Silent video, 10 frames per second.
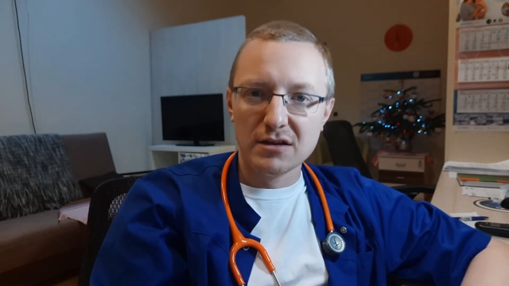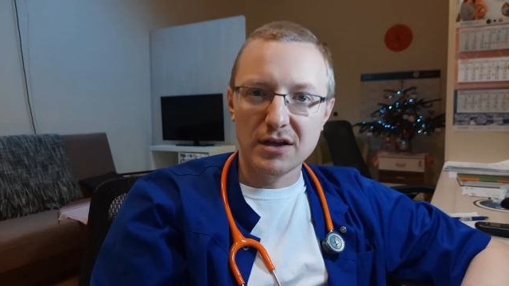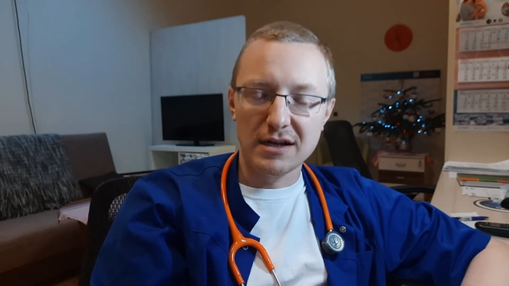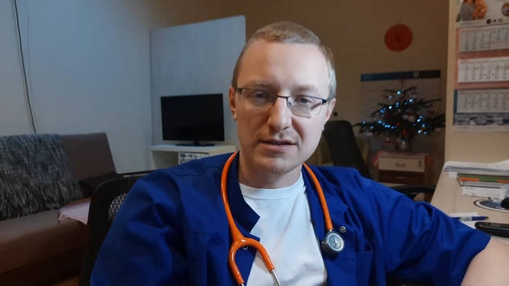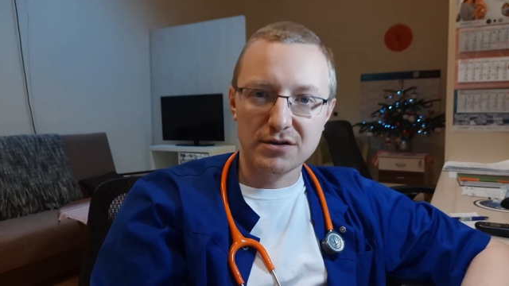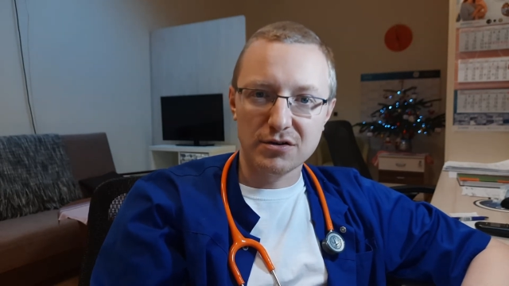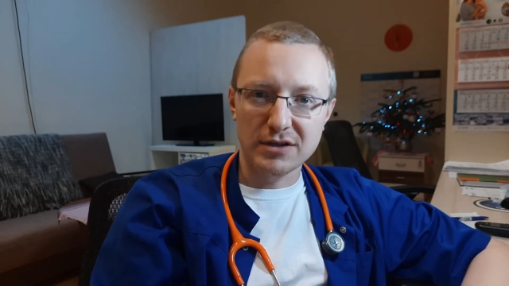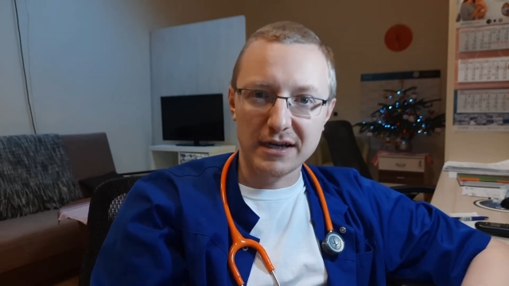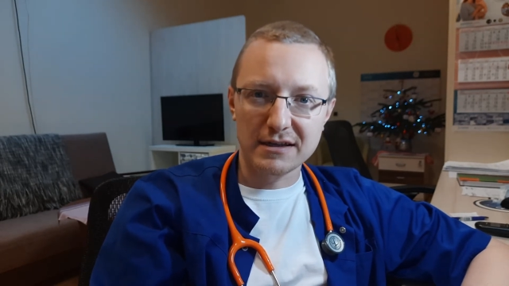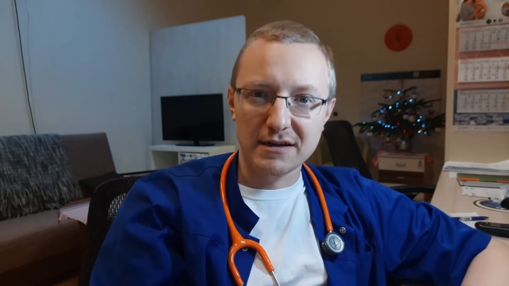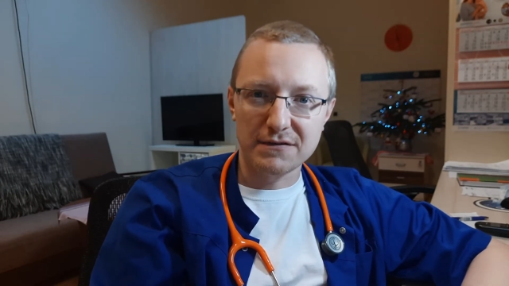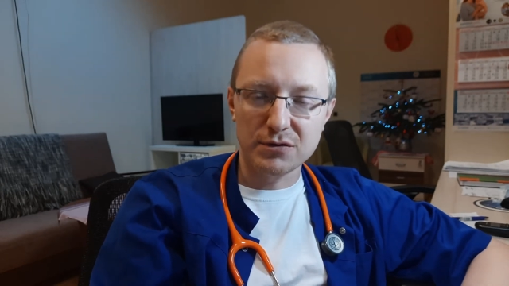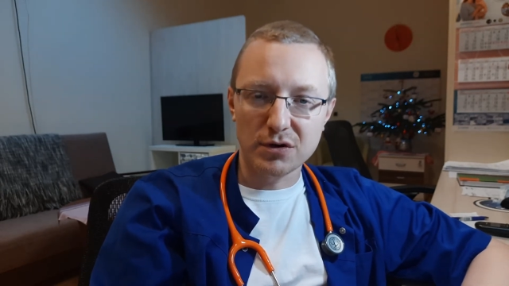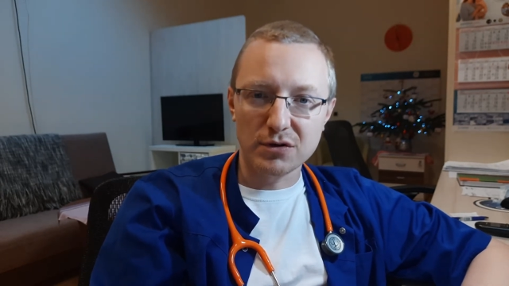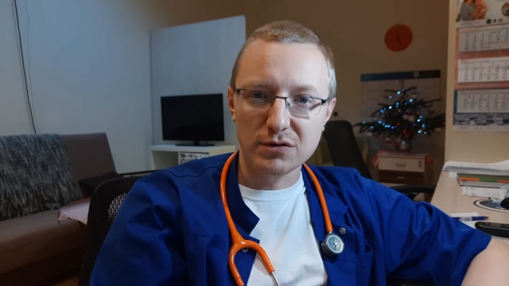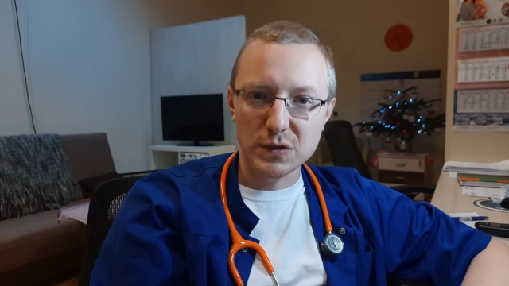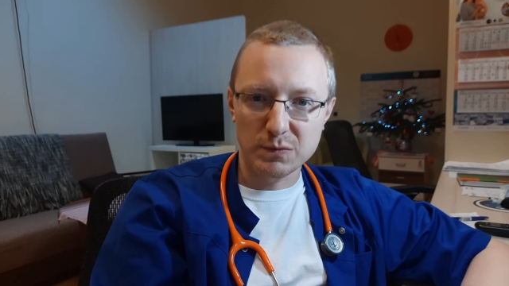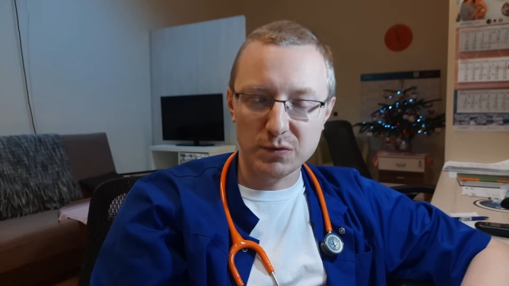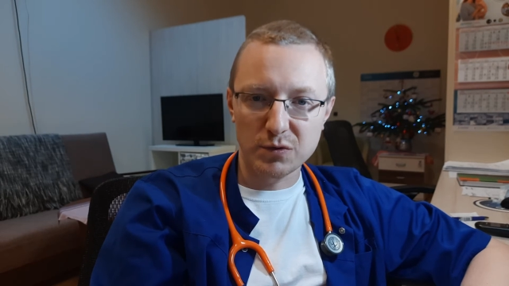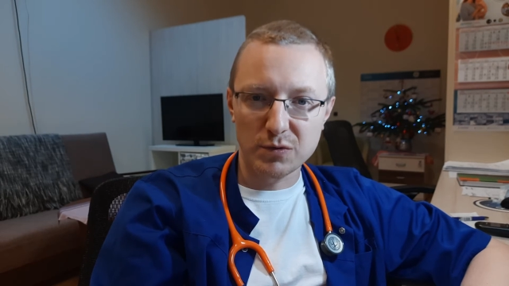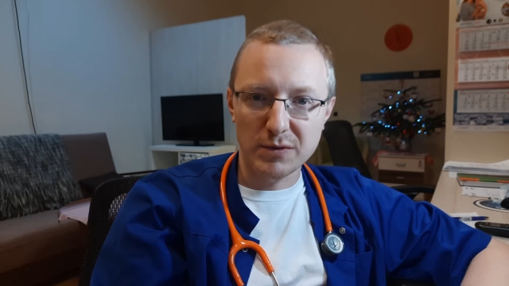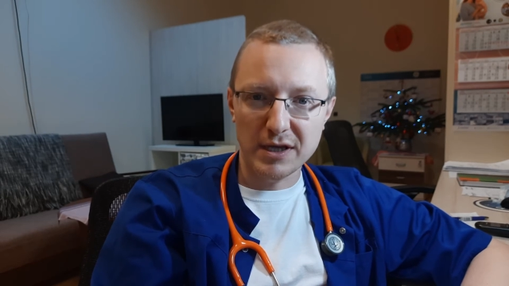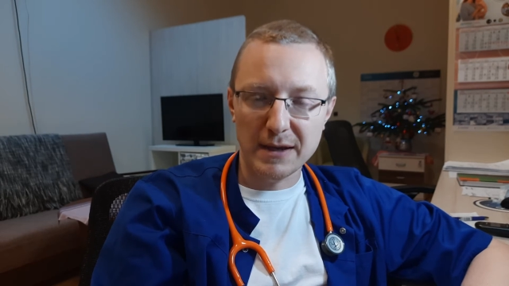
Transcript: No ale skoro takie trafiło, to spróbujmy